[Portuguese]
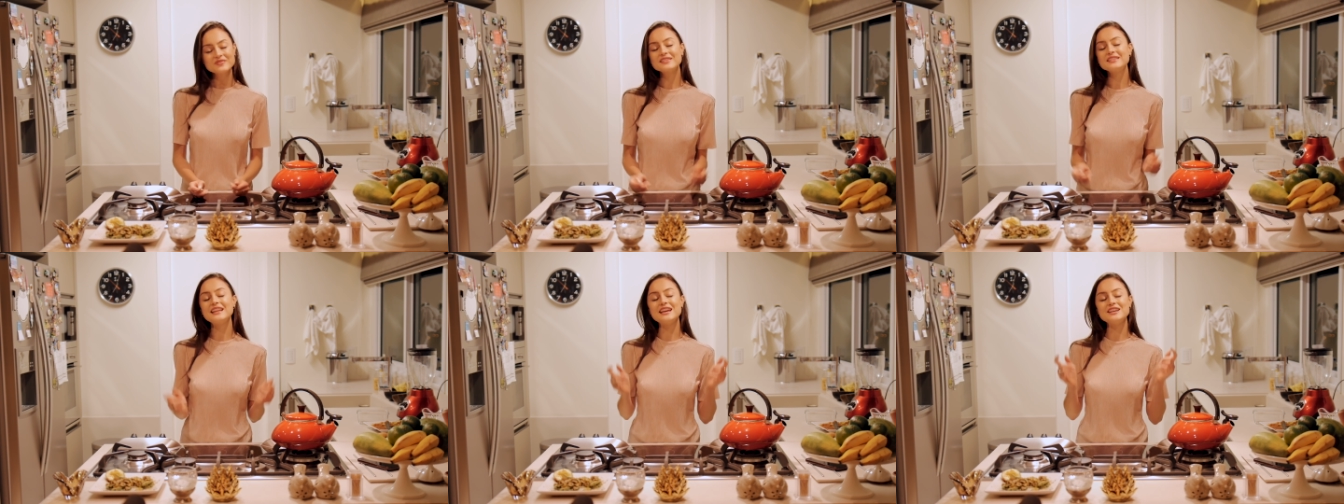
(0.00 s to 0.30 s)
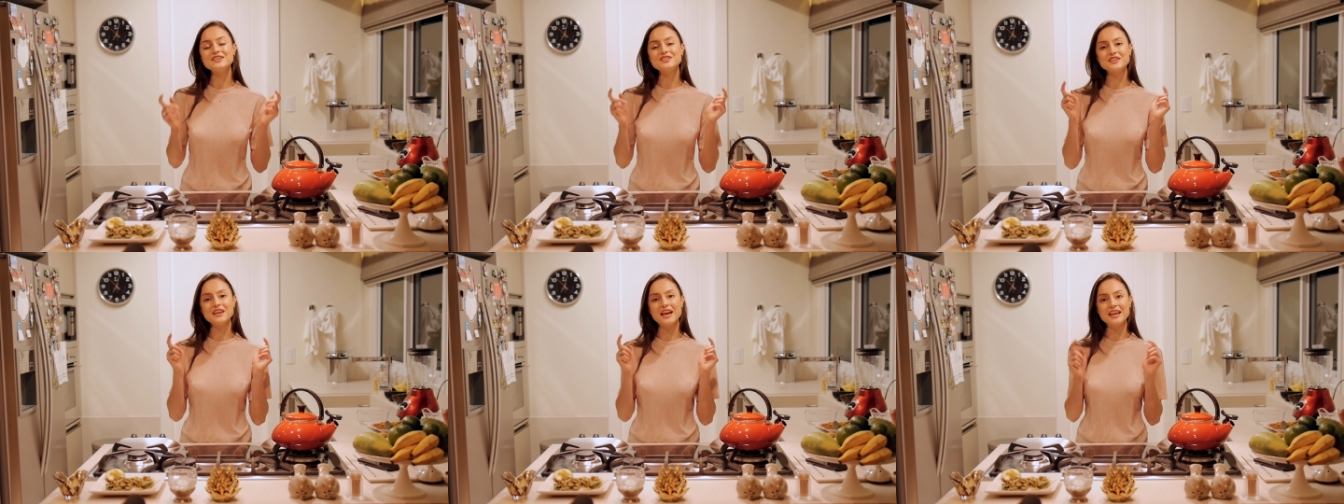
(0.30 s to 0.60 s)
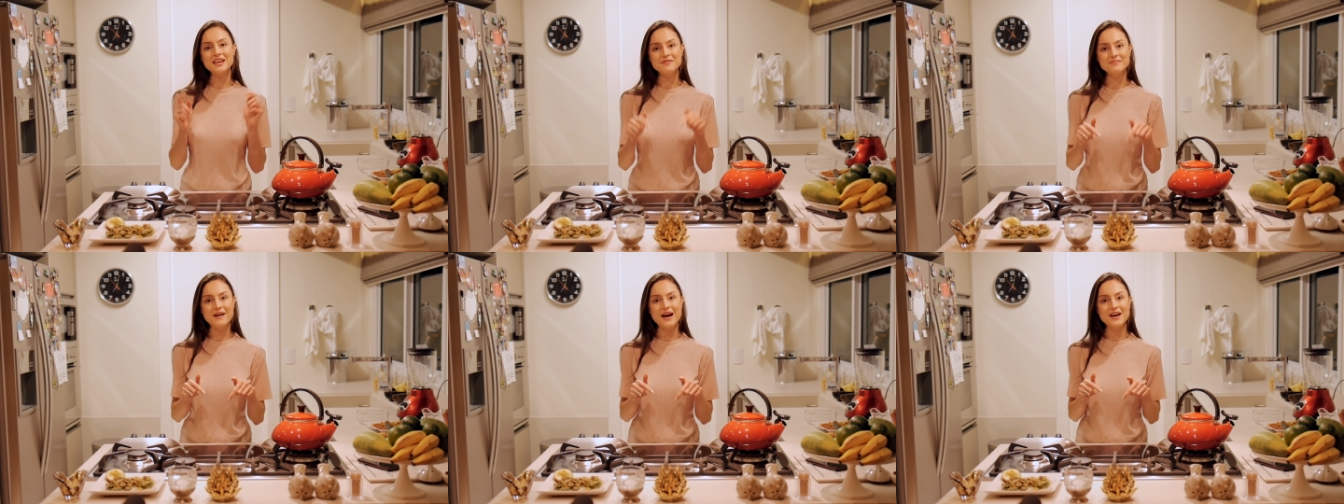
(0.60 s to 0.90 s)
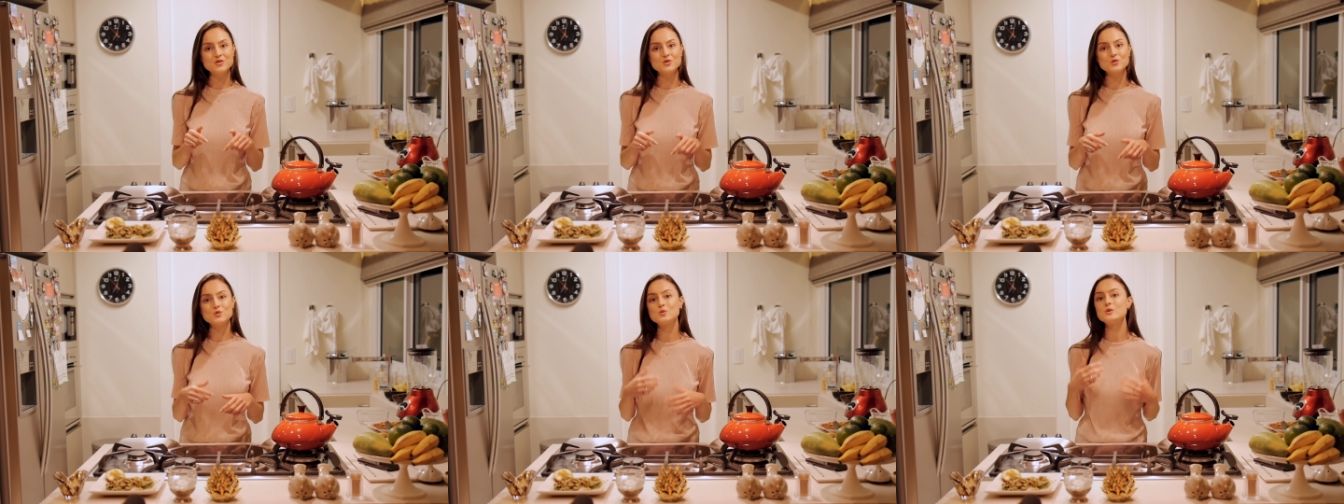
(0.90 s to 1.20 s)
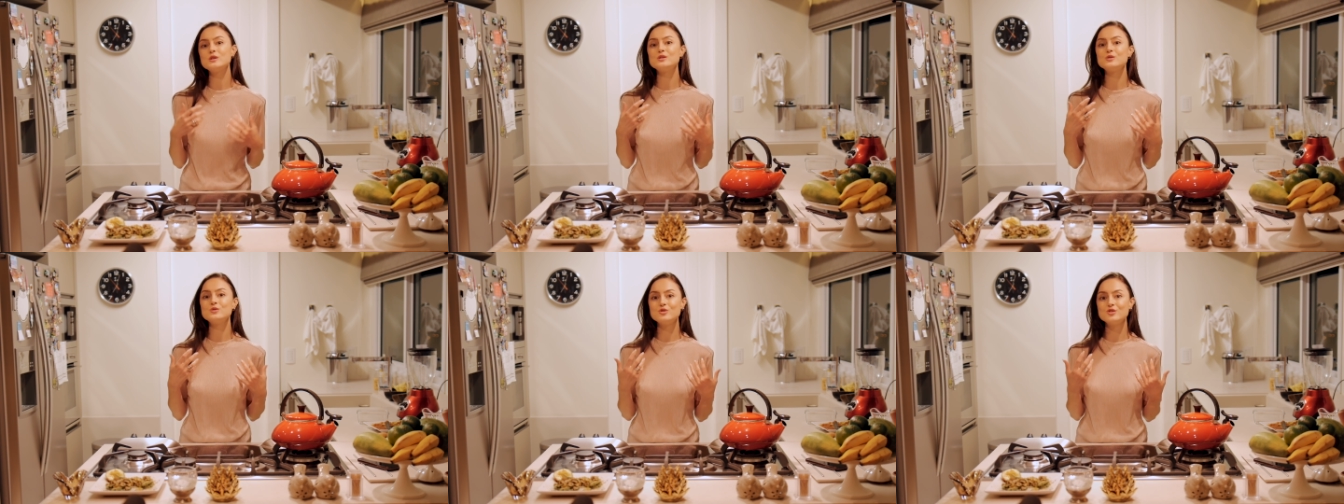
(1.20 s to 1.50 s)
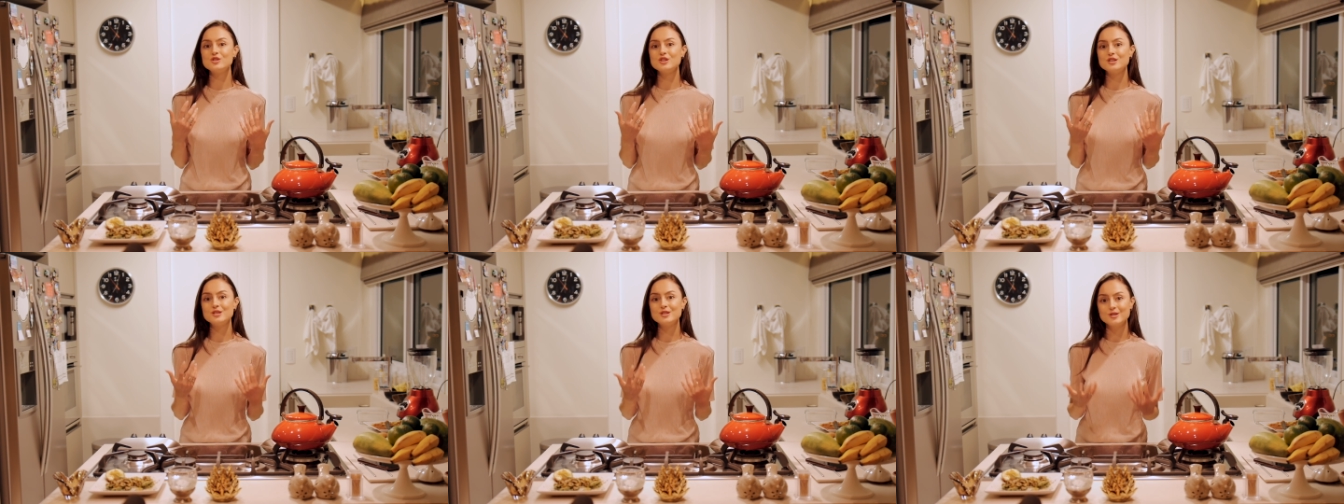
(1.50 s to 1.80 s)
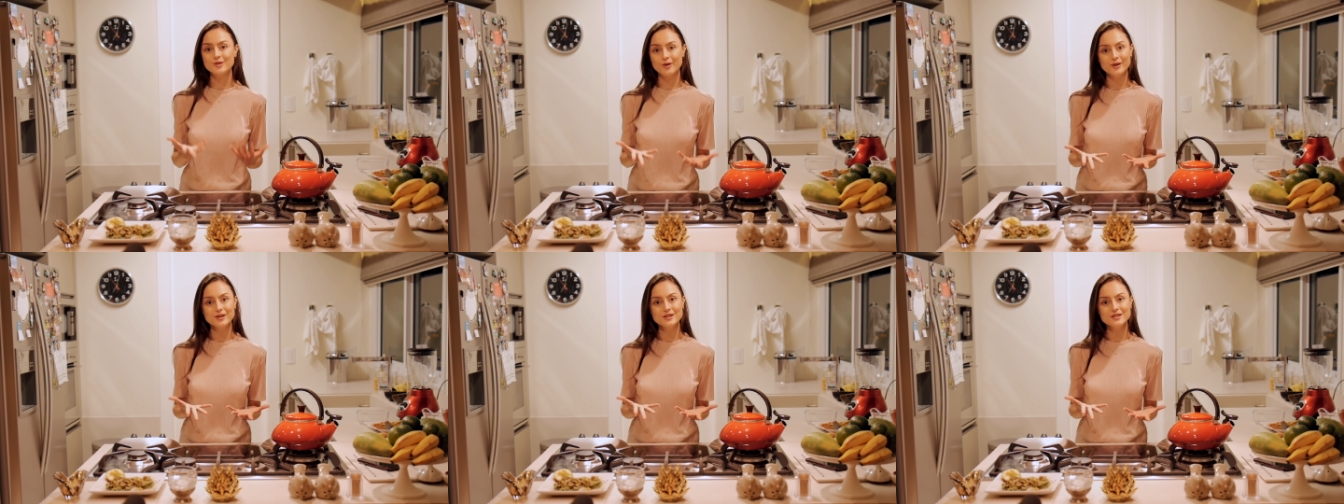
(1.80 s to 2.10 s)
Deixem aqui embaixo suas
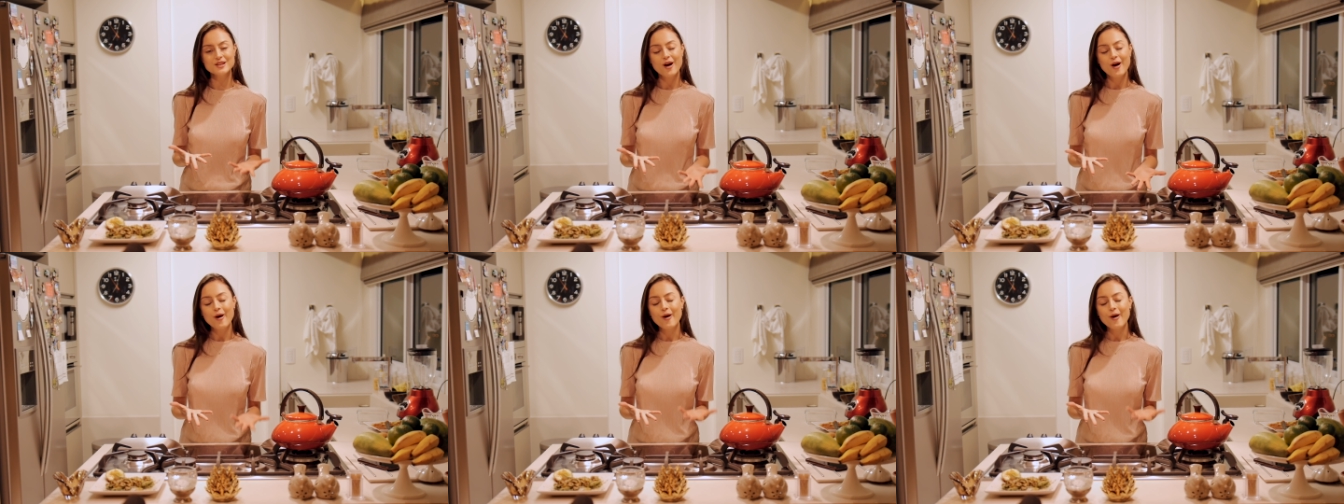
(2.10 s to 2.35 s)
sugestões